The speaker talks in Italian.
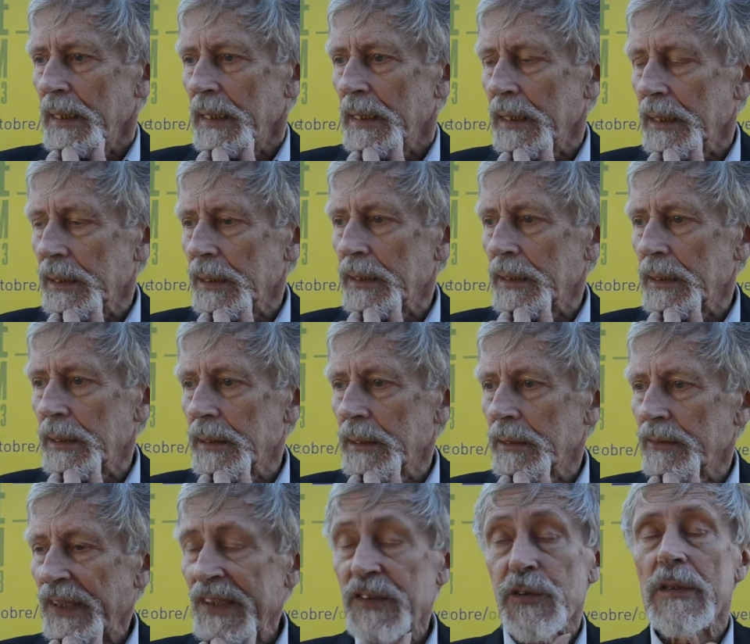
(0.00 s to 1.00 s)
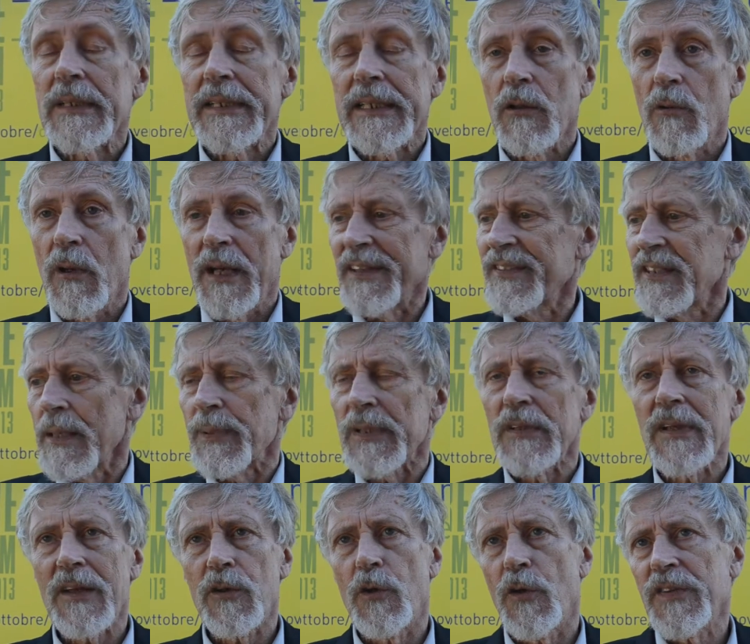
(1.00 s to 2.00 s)
eh, verso il linguaggio, è sempre
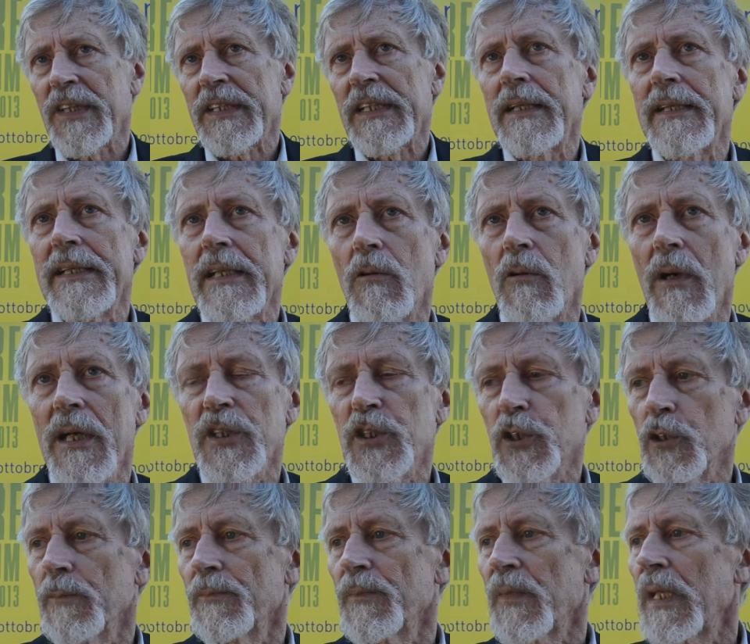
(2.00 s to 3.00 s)
una cosa del linguaggio.